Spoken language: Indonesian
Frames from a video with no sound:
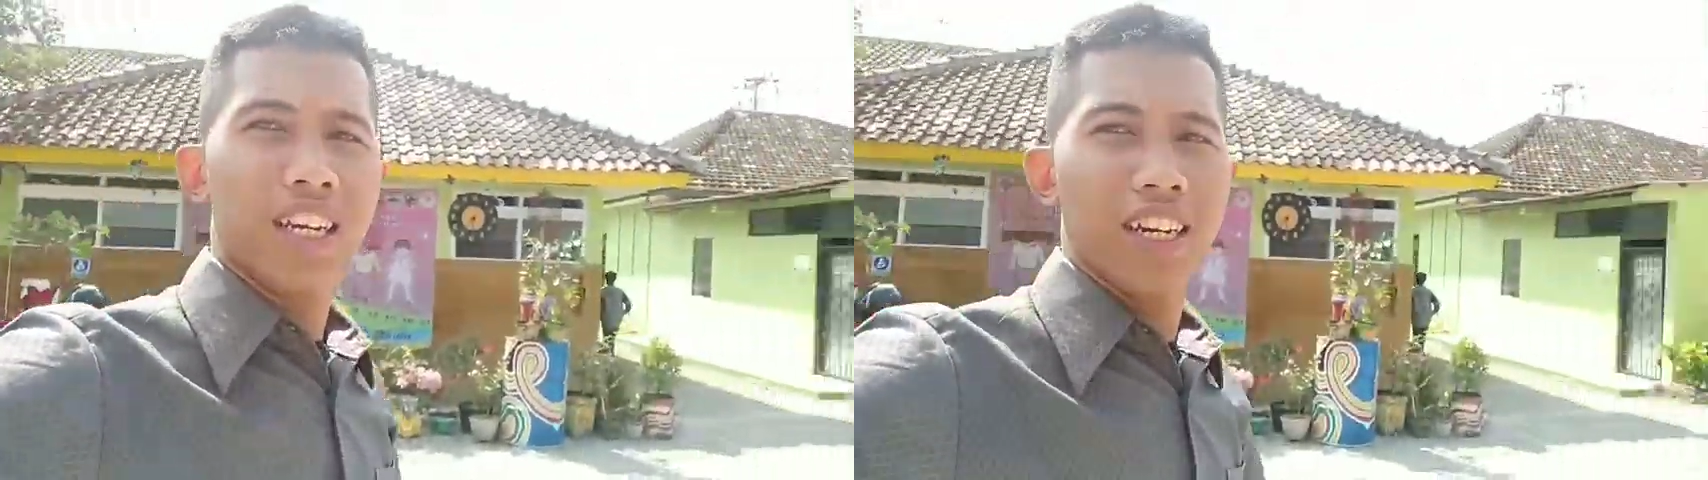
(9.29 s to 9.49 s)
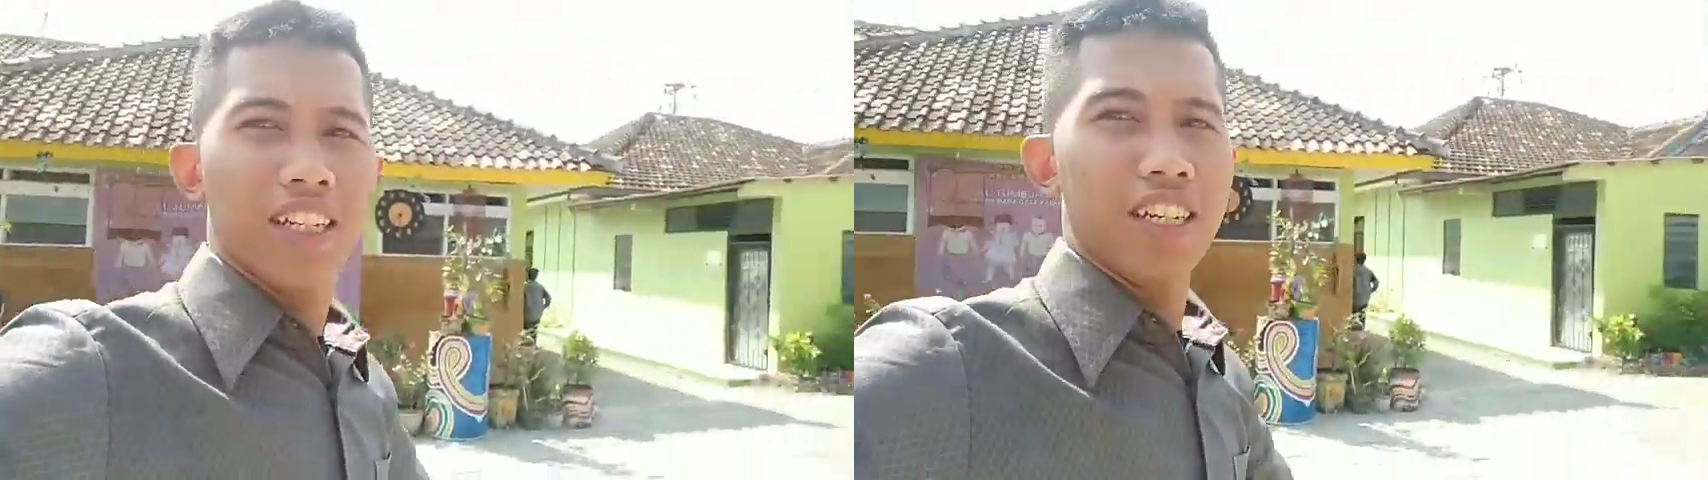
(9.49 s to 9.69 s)

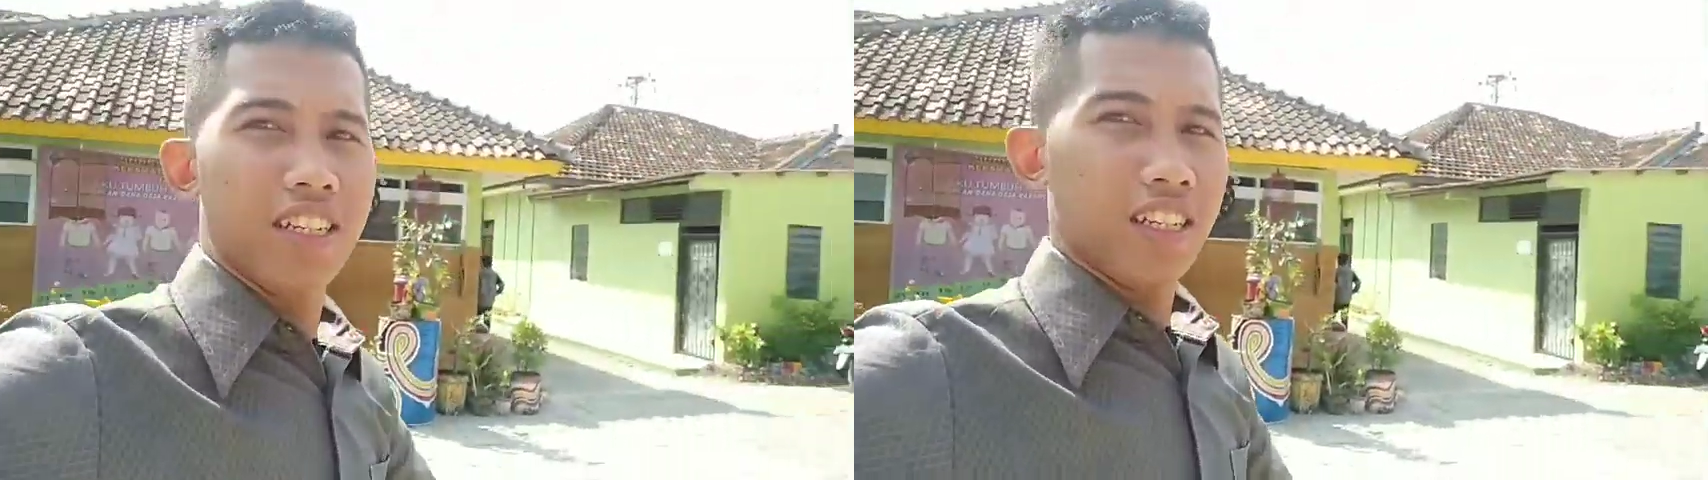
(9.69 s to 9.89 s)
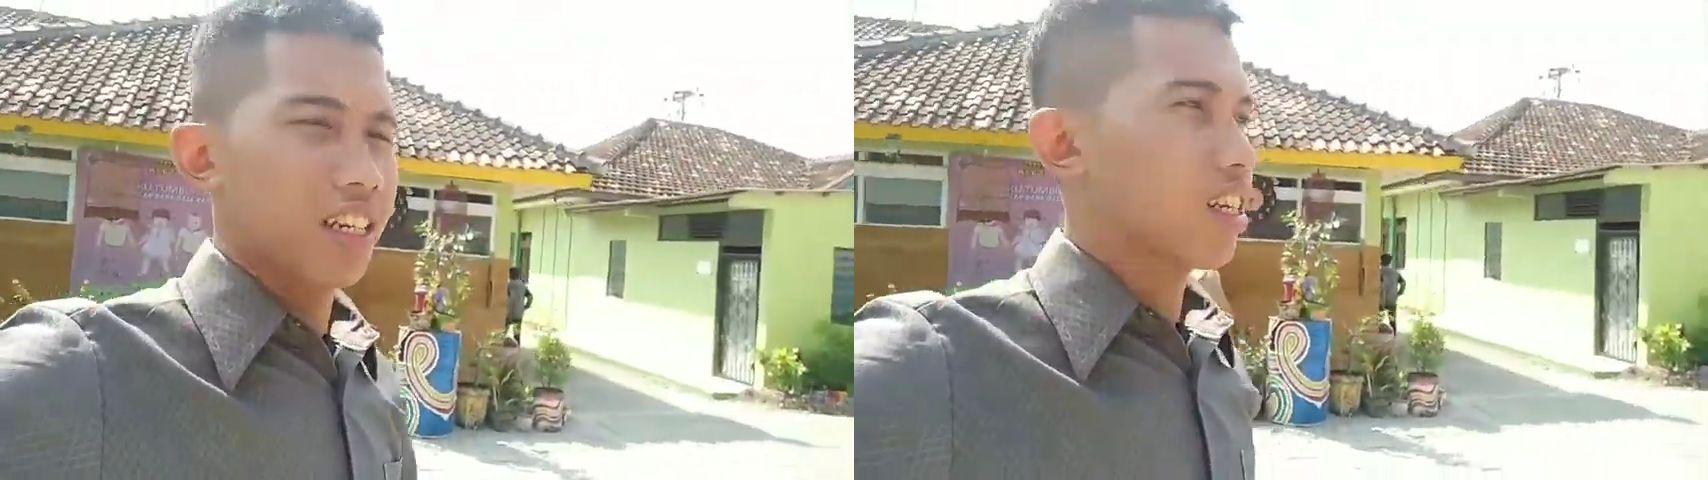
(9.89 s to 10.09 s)
yang ada di
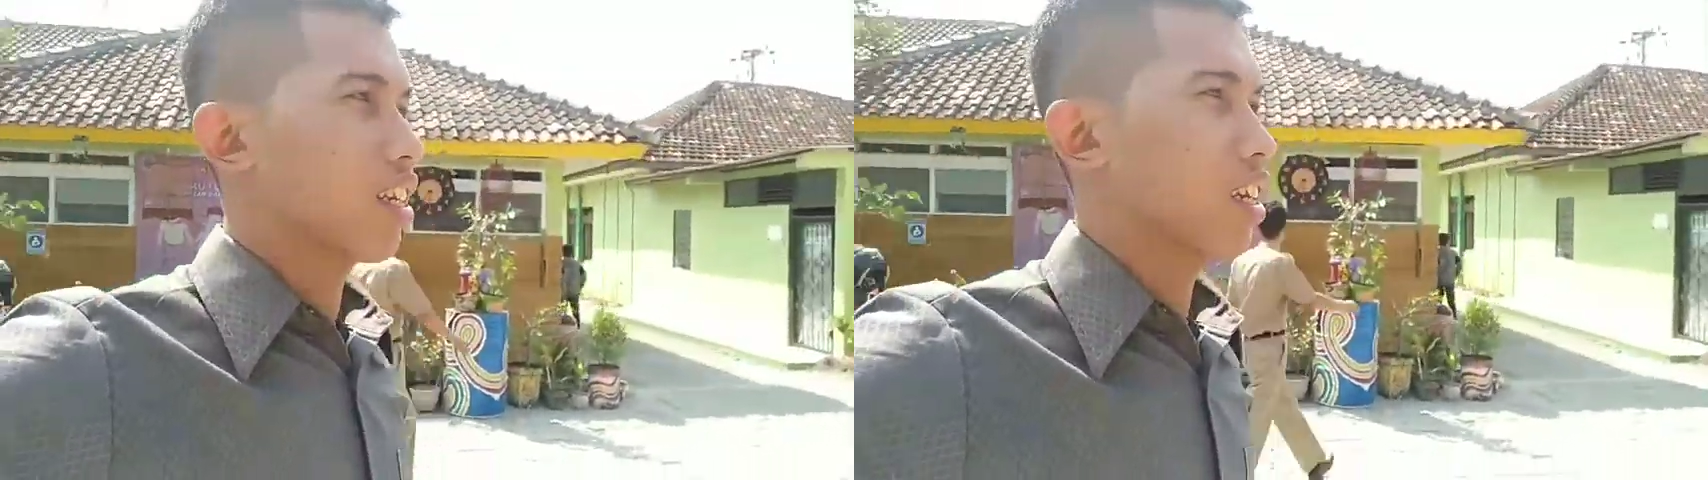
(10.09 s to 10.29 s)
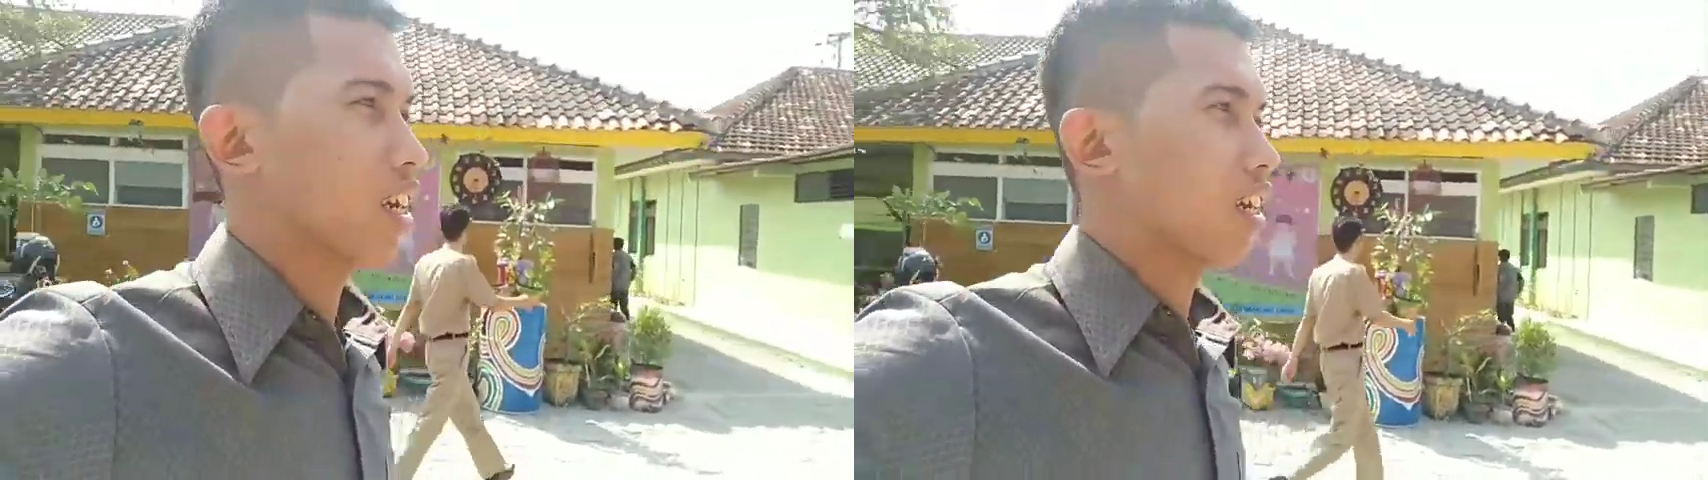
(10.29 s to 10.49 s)

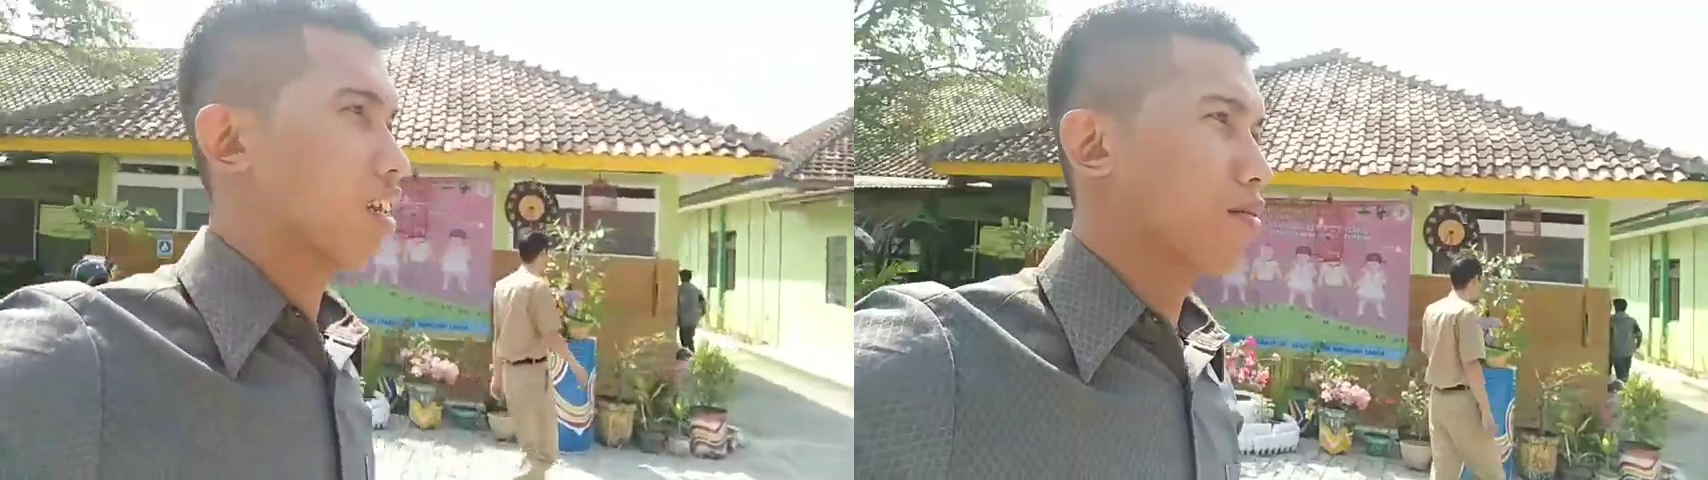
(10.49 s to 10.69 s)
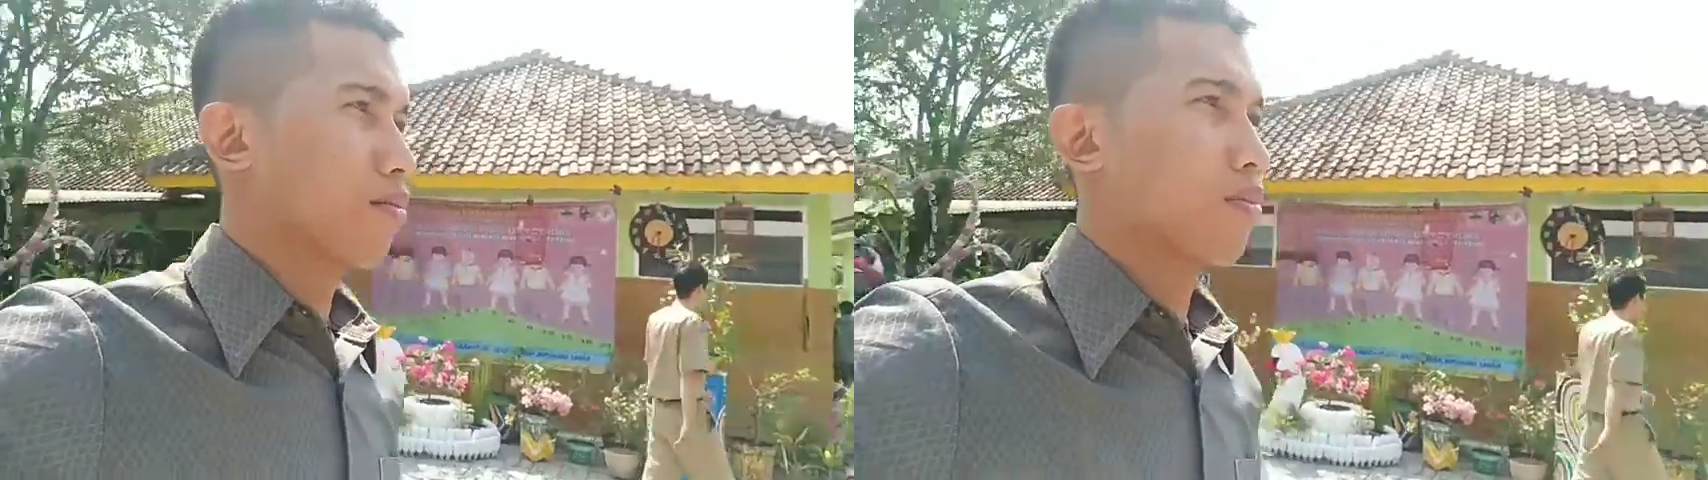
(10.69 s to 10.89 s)
sini,
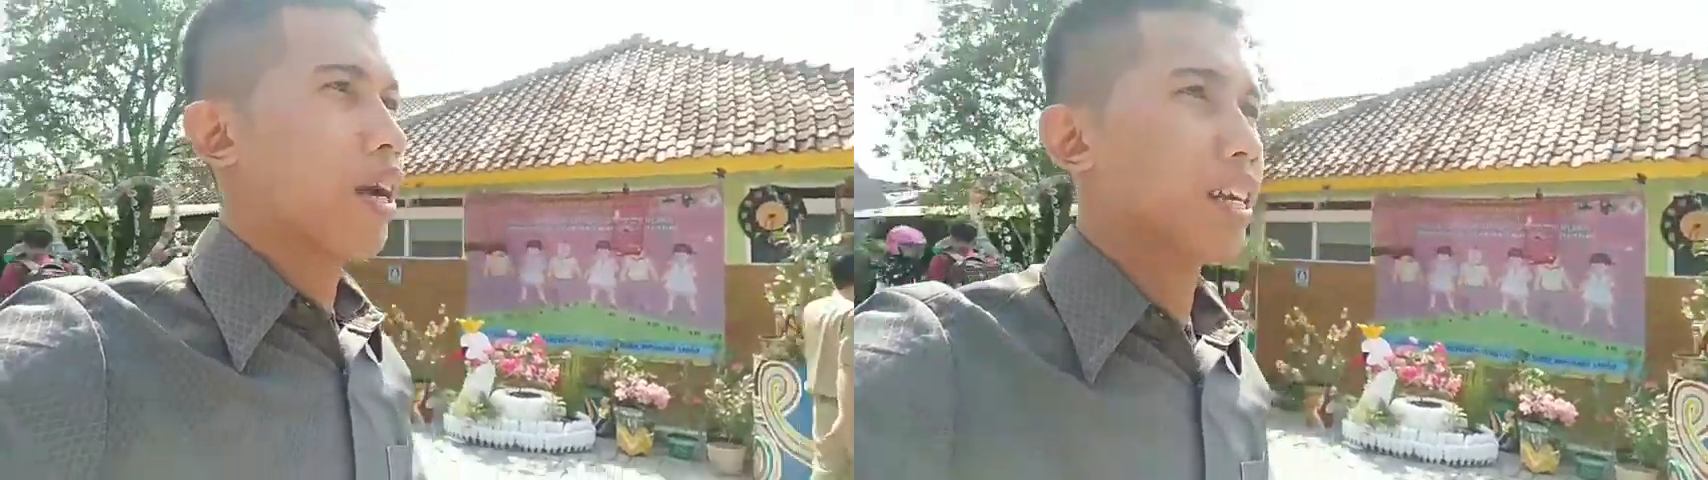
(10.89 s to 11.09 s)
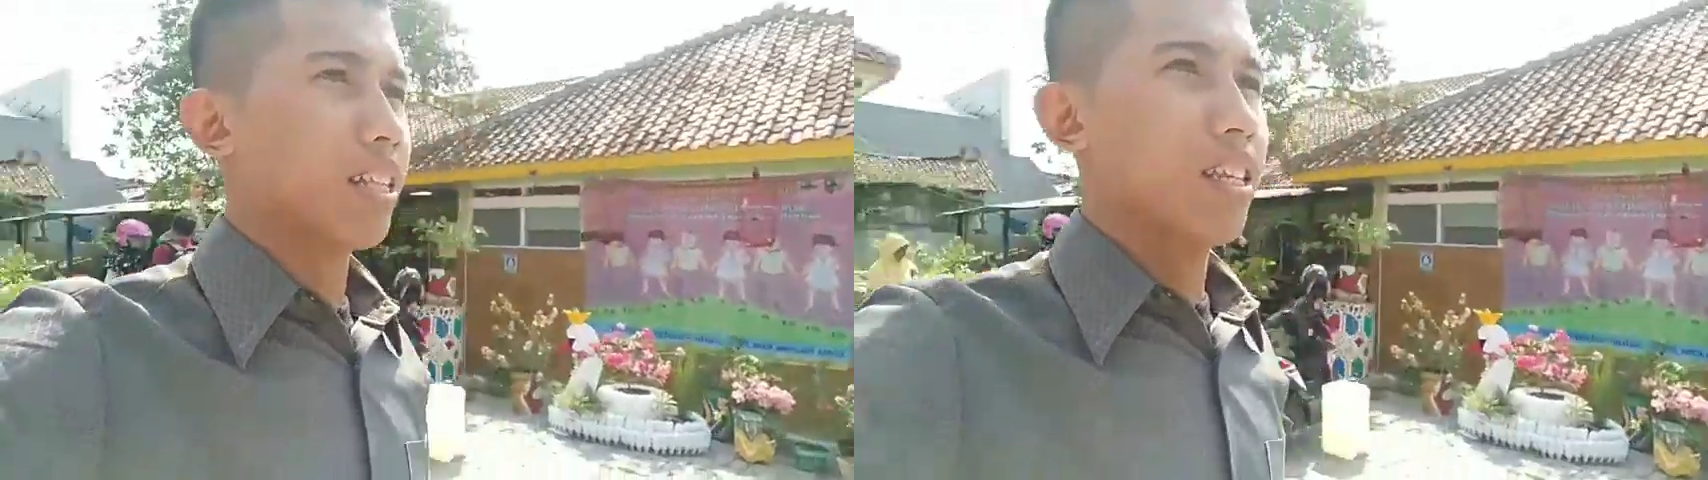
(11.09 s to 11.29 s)
keren
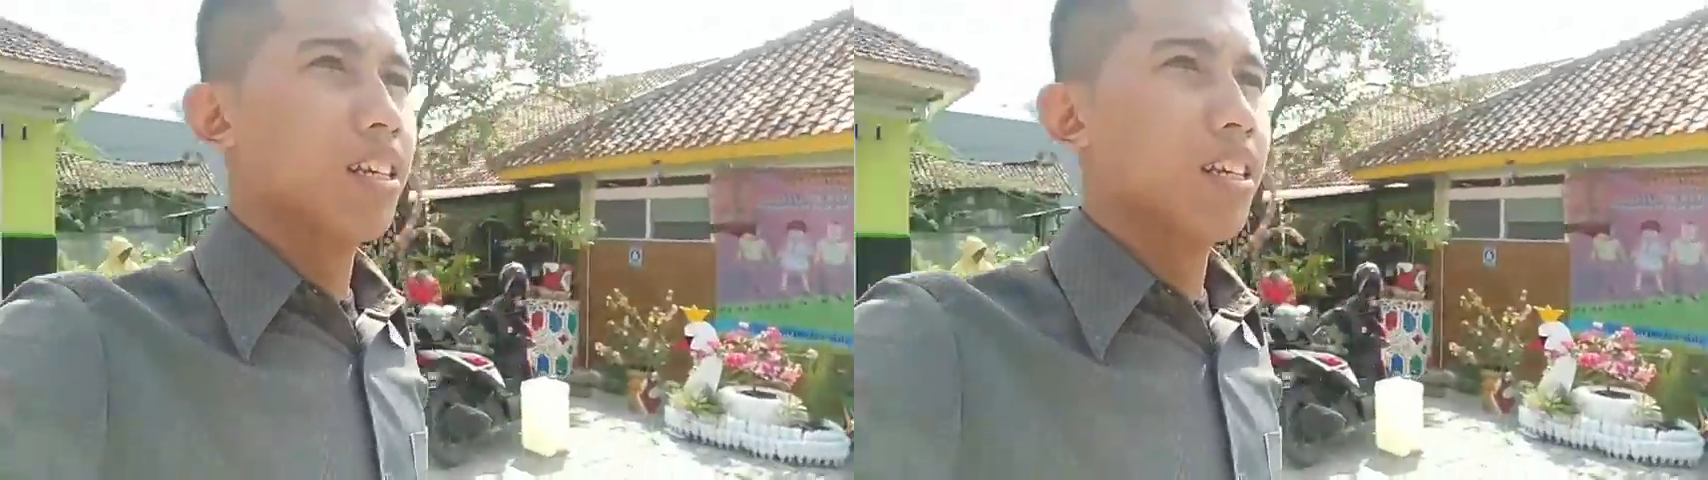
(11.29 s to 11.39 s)
banget.